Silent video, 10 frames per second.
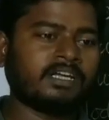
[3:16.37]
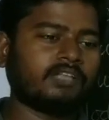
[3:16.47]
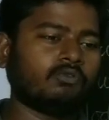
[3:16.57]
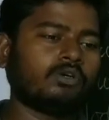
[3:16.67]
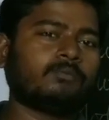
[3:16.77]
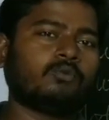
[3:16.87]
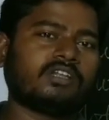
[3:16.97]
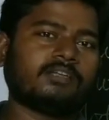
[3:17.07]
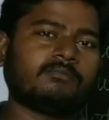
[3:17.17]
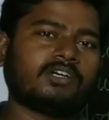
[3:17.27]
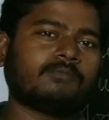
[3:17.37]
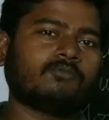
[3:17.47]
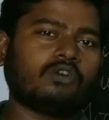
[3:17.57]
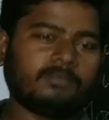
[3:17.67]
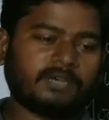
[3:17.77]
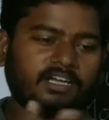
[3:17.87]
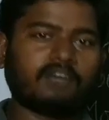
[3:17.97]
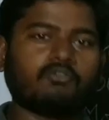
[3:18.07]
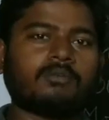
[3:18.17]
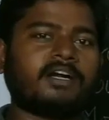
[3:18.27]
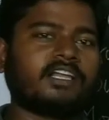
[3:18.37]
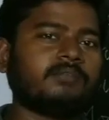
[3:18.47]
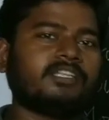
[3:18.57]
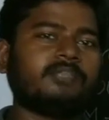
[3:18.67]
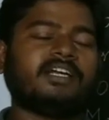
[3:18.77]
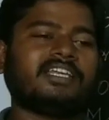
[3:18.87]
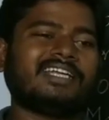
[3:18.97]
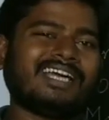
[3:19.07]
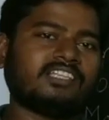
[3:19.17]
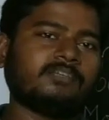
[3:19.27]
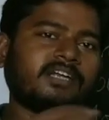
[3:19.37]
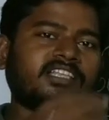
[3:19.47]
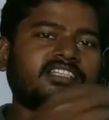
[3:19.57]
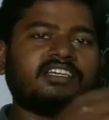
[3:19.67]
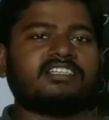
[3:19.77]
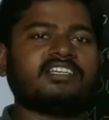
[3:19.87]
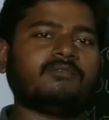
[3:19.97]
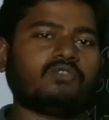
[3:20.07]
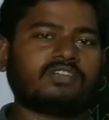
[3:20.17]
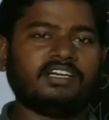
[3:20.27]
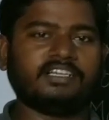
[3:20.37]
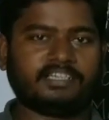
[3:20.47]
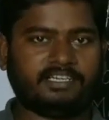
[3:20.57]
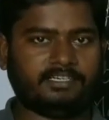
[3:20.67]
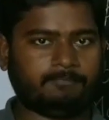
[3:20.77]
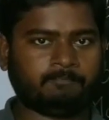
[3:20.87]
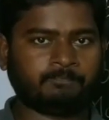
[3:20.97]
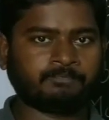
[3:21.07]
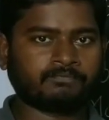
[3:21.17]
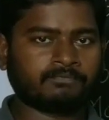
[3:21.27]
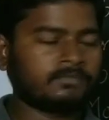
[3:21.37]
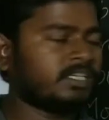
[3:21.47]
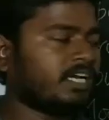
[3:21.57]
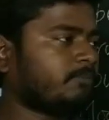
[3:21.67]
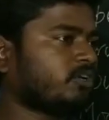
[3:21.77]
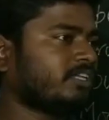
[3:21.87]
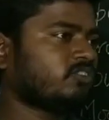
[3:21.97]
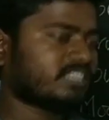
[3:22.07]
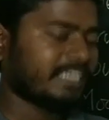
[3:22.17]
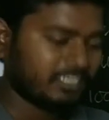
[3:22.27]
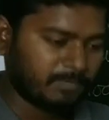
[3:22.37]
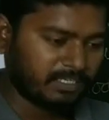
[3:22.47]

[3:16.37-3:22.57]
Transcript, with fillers: அது ஒரு புரதம் மற்றும் கொழுப்பினங்கான ஒரு படலம் இது மேலே இருக்குது அது மேலே தான் சின்ன சின்ன முட்கள் இருக்குது அப்புறம் இதோட சைஸ்